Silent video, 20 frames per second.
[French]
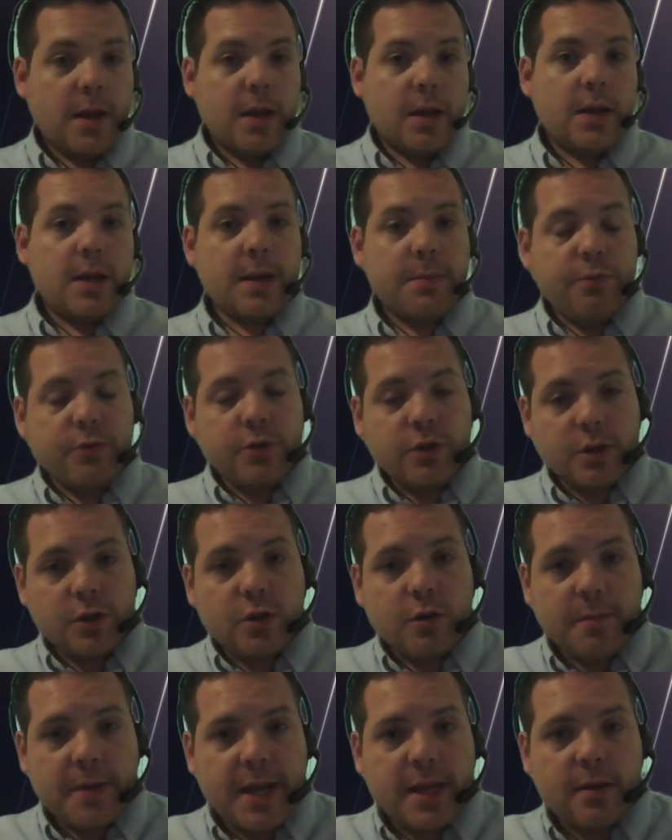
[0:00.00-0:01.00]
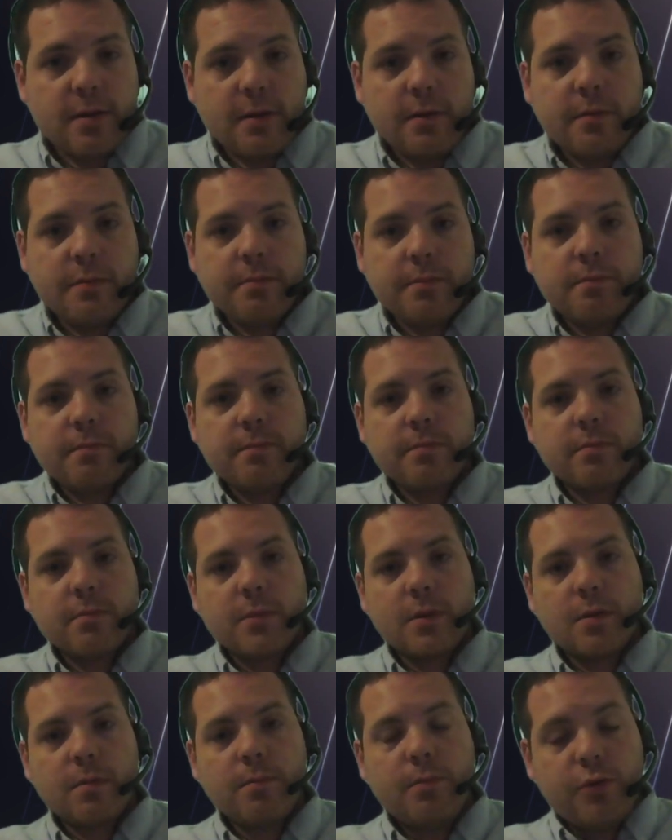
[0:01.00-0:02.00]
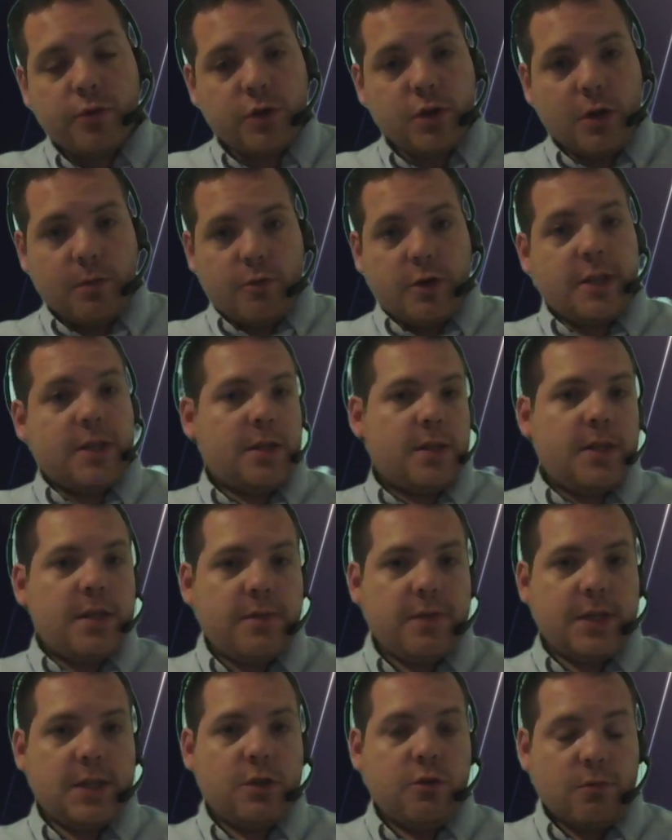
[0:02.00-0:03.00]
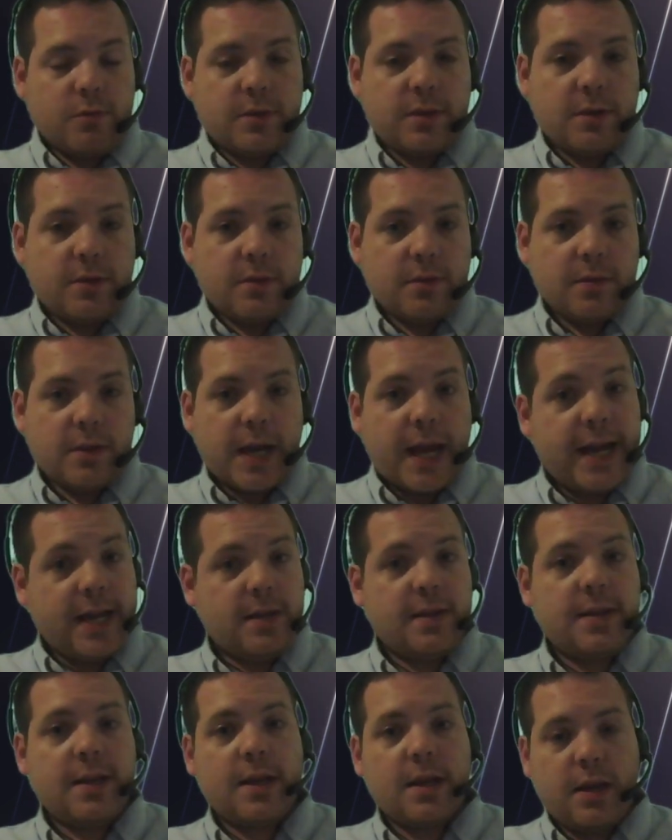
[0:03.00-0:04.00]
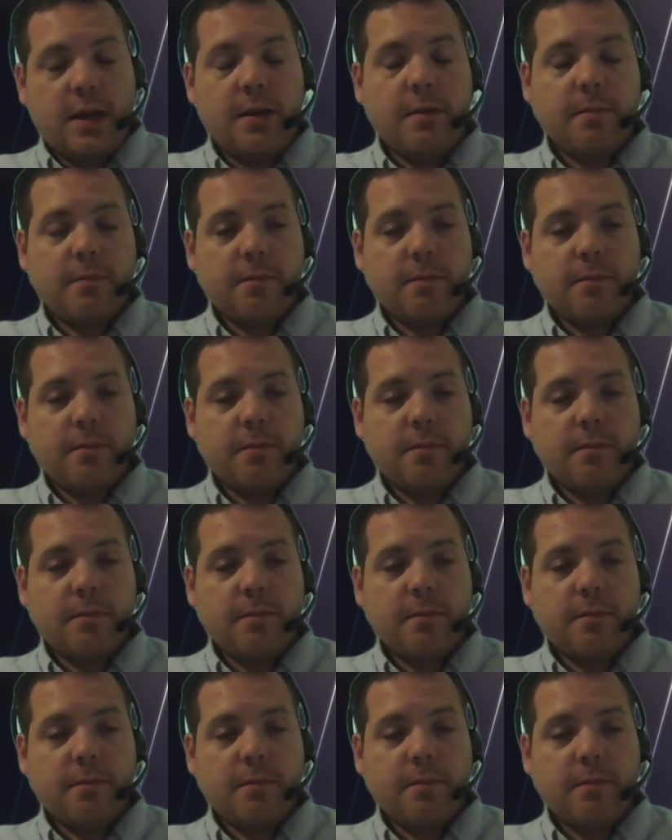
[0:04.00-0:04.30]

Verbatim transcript: Il y a plusieurs semaines, plusieurs mois, une division a été créée.